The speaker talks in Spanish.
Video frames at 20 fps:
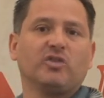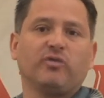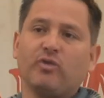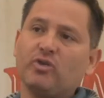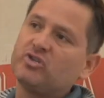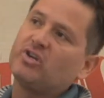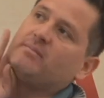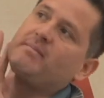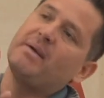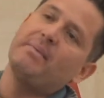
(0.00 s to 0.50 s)

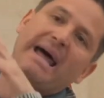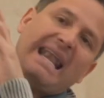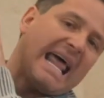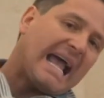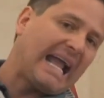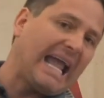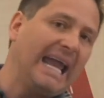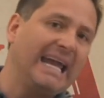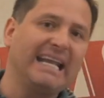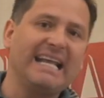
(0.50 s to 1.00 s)
los frutos me
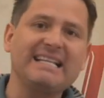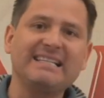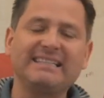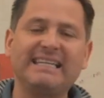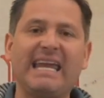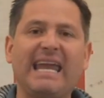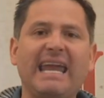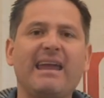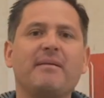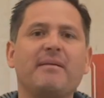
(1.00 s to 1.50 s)
van a caer
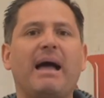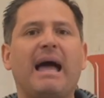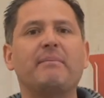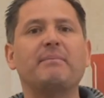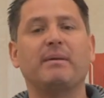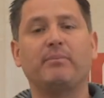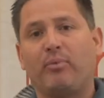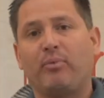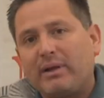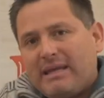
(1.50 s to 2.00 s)

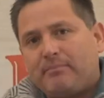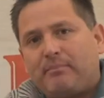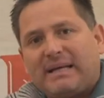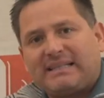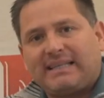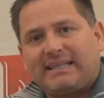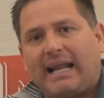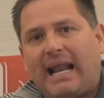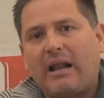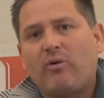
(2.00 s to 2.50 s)
encima, me
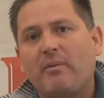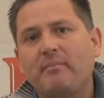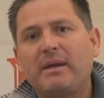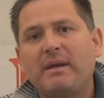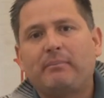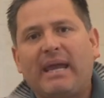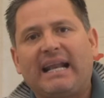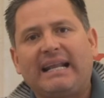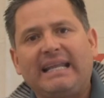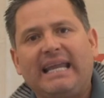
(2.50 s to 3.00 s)
puede pasar
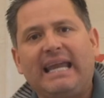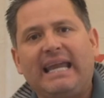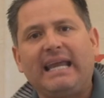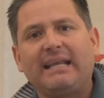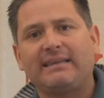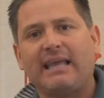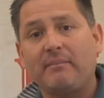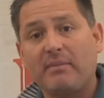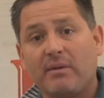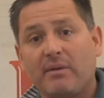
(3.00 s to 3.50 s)
algo a mi
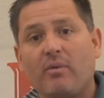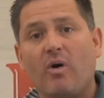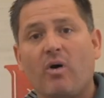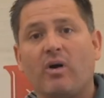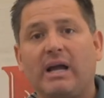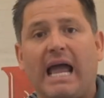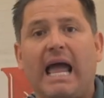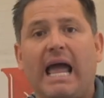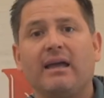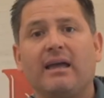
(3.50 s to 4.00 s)
piernita, a mi
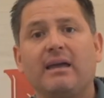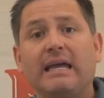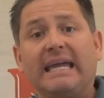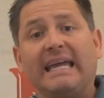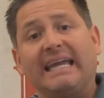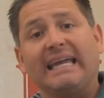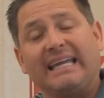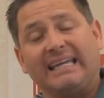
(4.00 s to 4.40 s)
boca.